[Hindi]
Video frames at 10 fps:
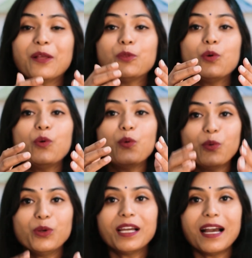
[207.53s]
तो
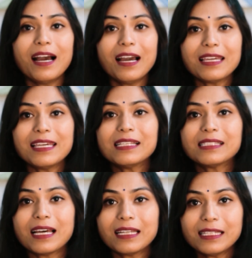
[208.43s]
उनका ये
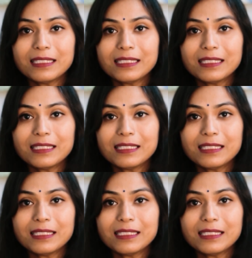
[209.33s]
सारे